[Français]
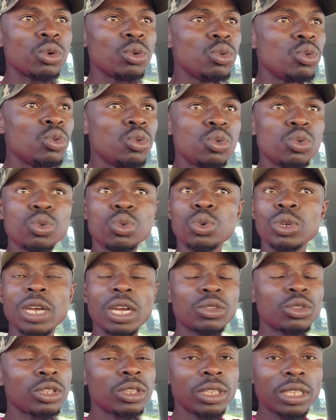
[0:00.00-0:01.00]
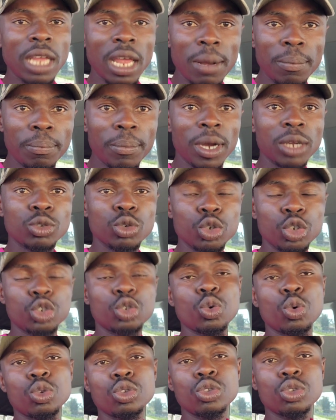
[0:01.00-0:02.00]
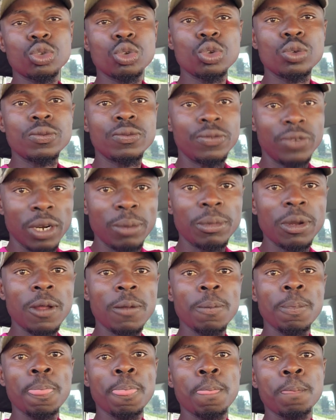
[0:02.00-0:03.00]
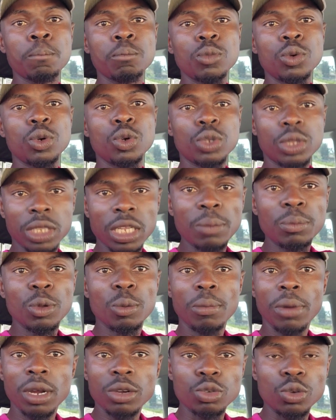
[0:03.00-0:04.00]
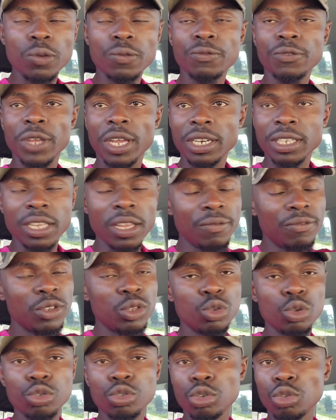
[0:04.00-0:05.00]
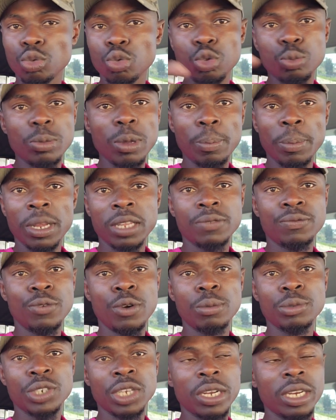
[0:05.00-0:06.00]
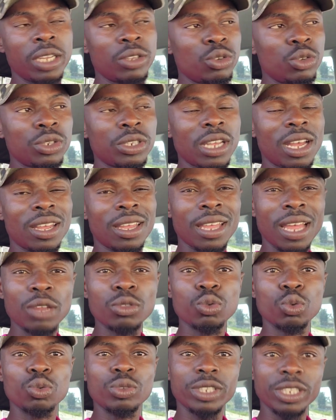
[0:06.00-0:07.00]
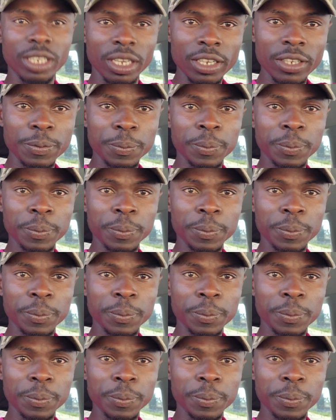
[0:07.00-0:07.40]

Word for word: où il y a tellement de choses que vraiment le temps me manque de faire des vidéos sur toutes mes plateformes. J'en ai jusqu'à 4 ou 5,